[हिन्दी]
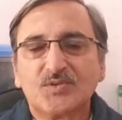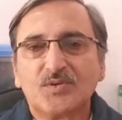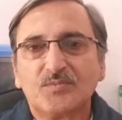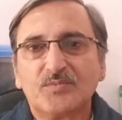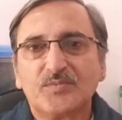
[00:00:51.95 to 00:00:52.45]

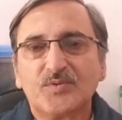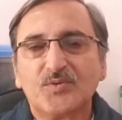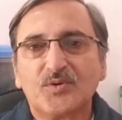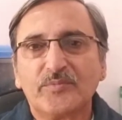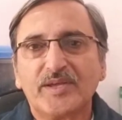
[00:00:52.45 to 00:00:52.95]
जो तेल
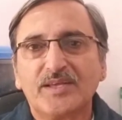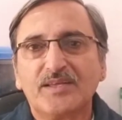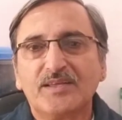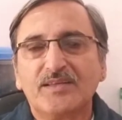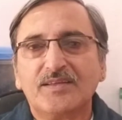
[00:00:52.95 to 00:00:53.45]
है उसके
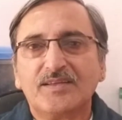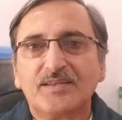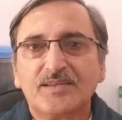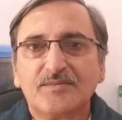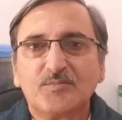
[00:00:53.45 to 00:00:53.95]
बारे में बता रहा
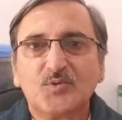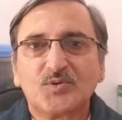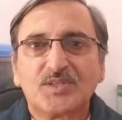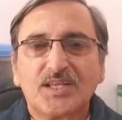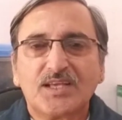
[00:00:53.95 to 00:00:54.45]
हूँ
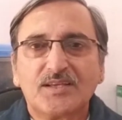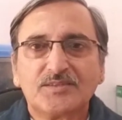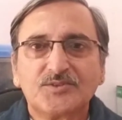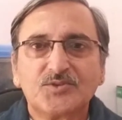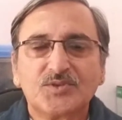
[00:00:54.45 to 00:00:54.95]
दस
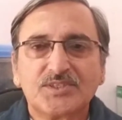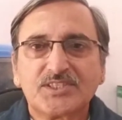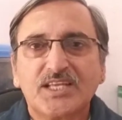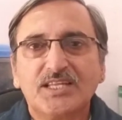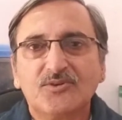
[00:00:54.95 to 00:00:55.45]

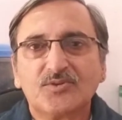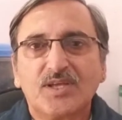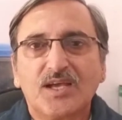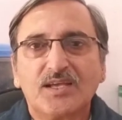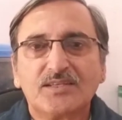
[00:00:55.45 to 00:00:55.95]

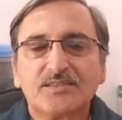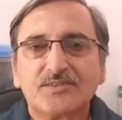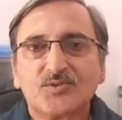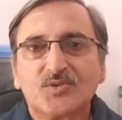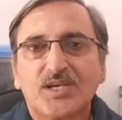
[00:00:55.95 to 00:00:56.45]
बीस ग्राम आप
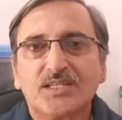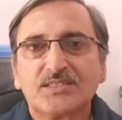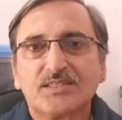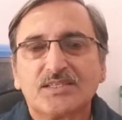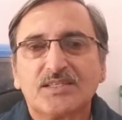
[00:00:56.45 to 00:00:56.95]
अश्वगंधा
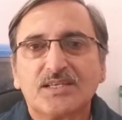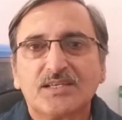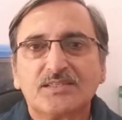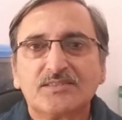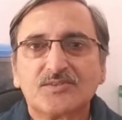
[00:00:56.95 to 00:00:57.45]
ले लीजिए
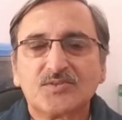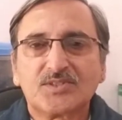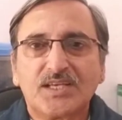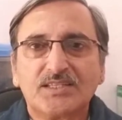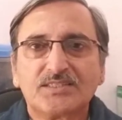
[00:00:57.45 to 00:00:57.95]

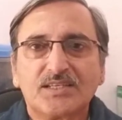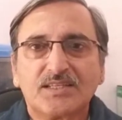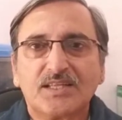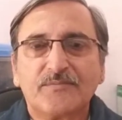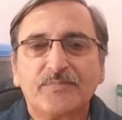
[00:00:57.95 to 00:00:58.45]

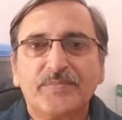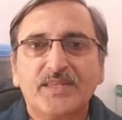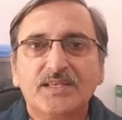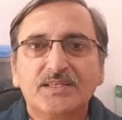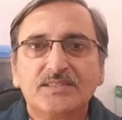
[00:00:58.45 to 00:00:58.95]
और
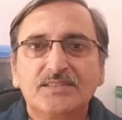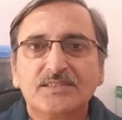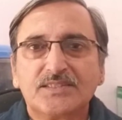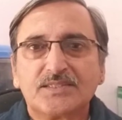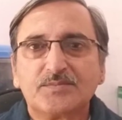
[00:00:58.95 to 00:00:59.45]
हड़ताल आती
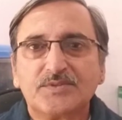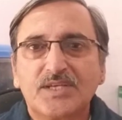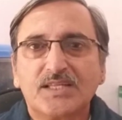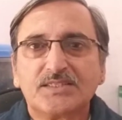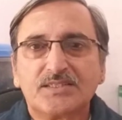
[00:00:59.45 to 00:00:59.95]
है वो भी
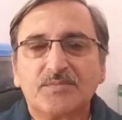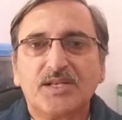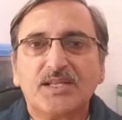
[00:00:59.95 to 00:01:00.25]
बीस ग्राम